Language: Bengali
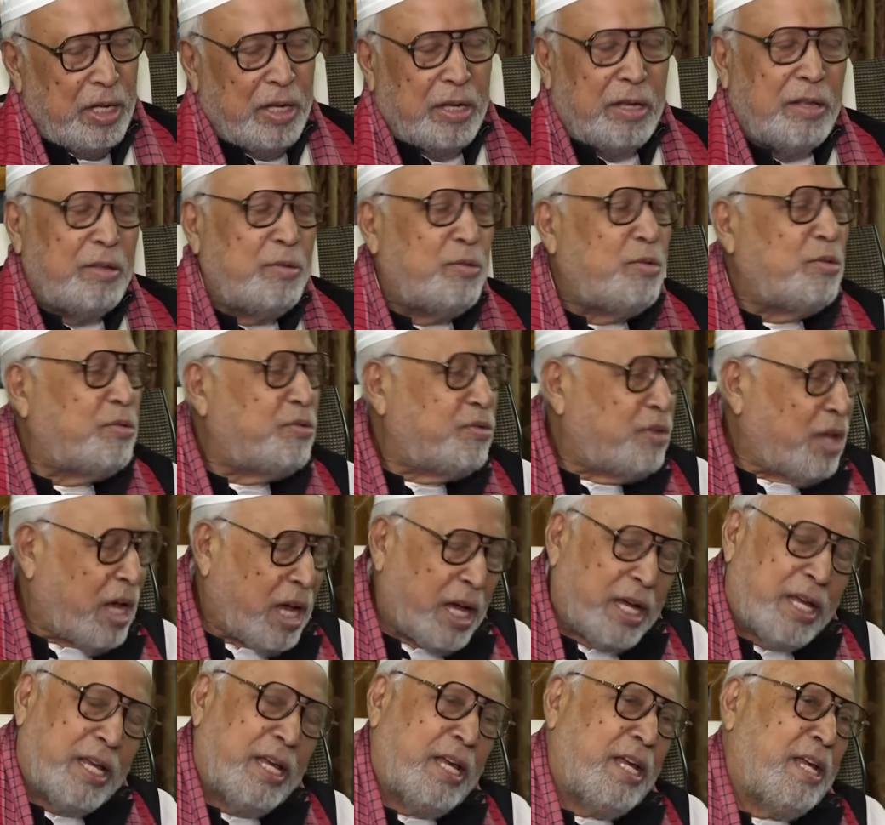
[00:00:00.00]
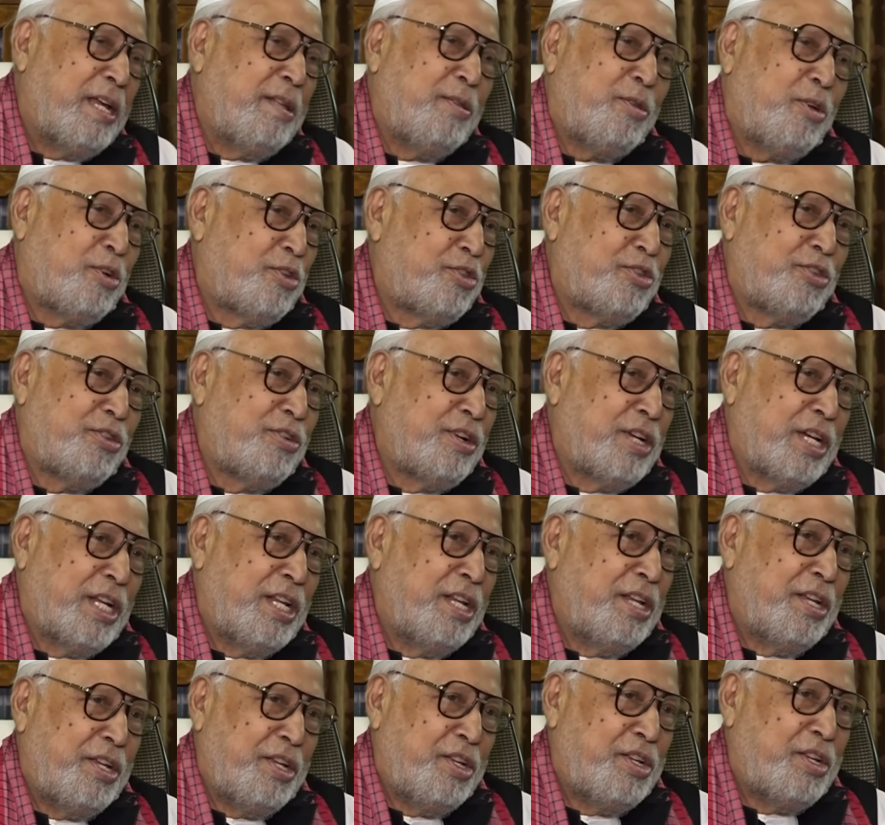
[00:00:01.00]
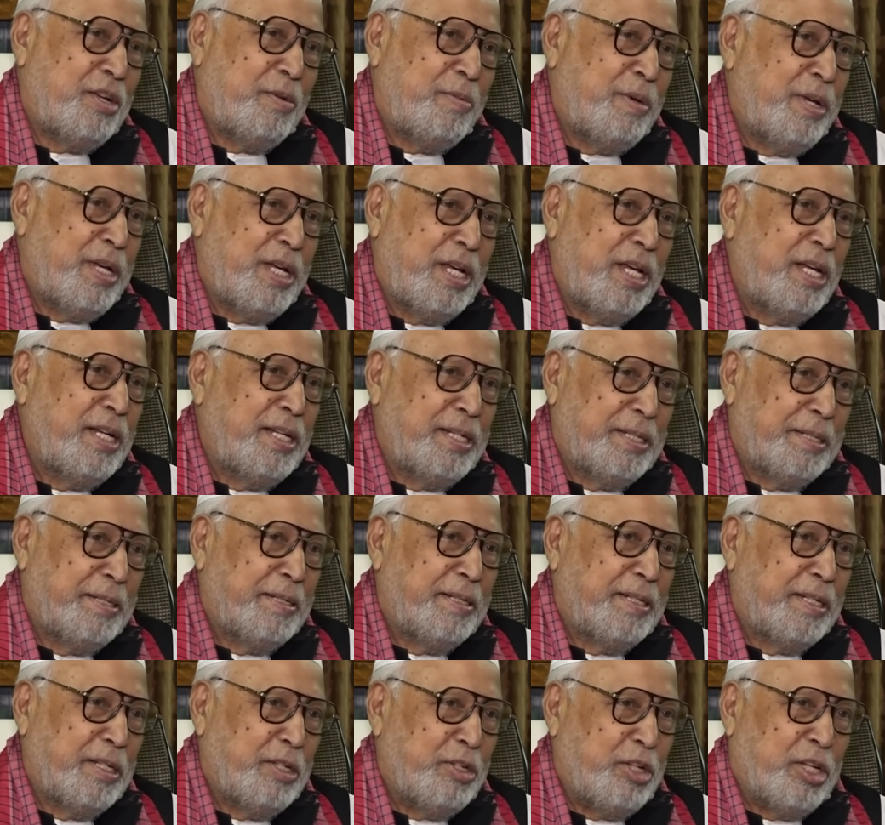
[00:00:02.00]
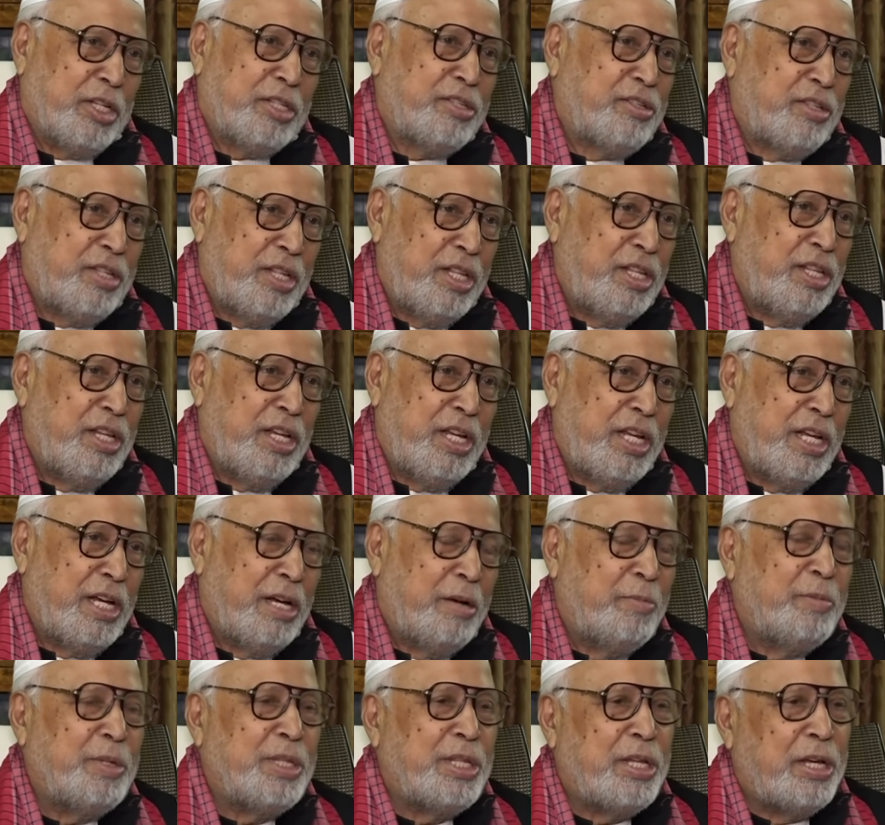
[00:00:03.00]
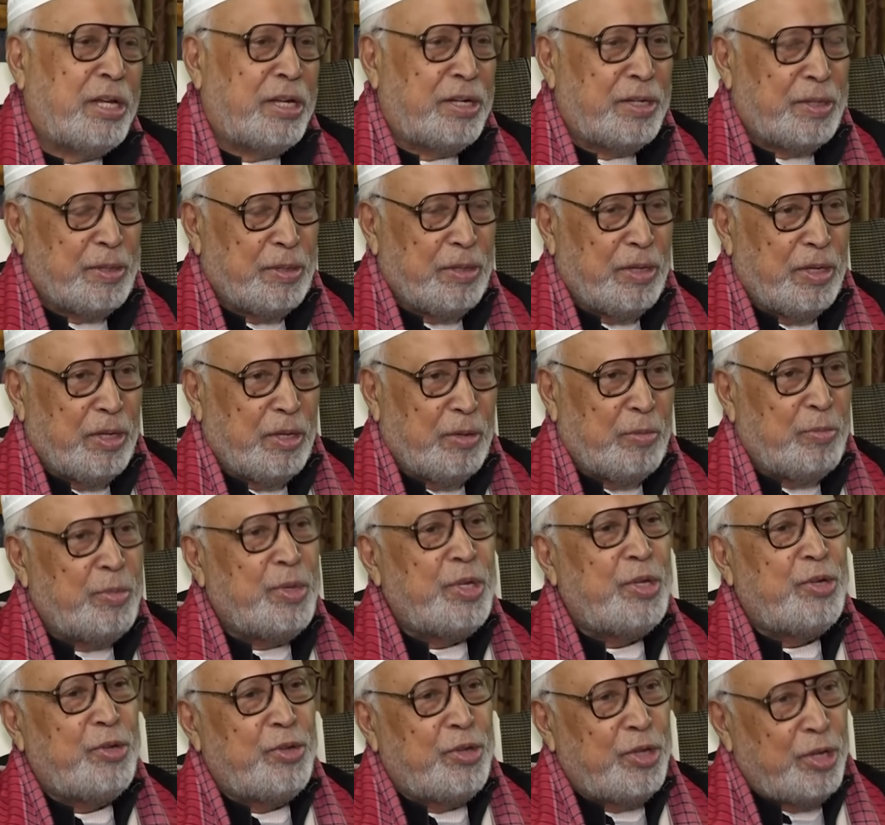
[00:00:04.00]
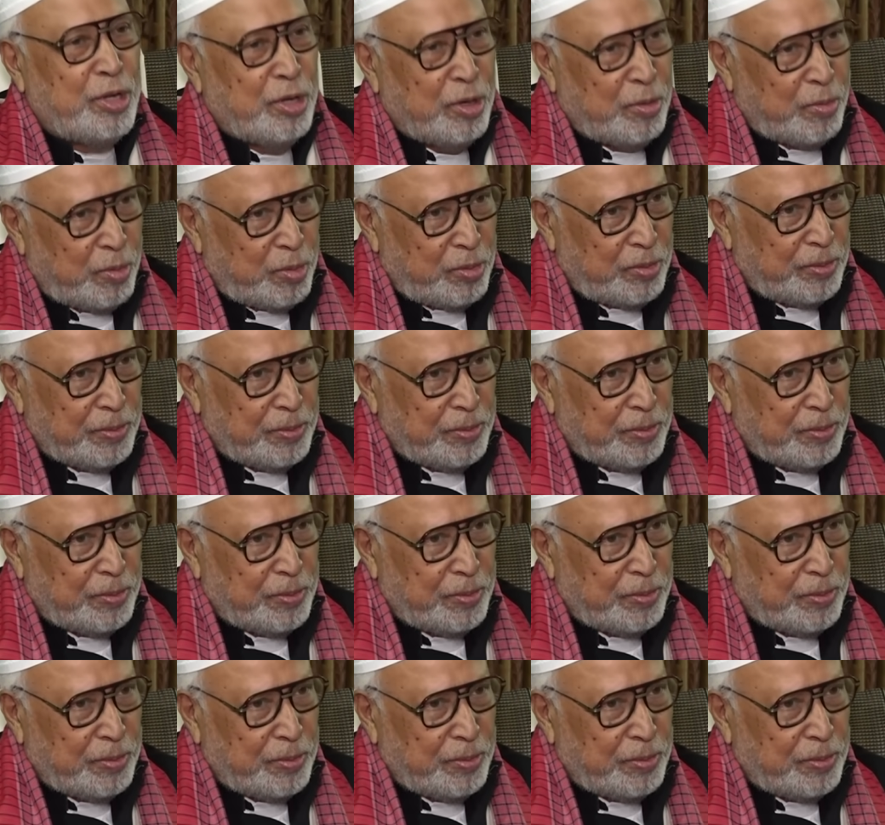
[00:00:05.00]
কিন্তু তাকে ধর্ষণকারী হিসাবে শাস্তি দিলে আমি তার বিরোধী হব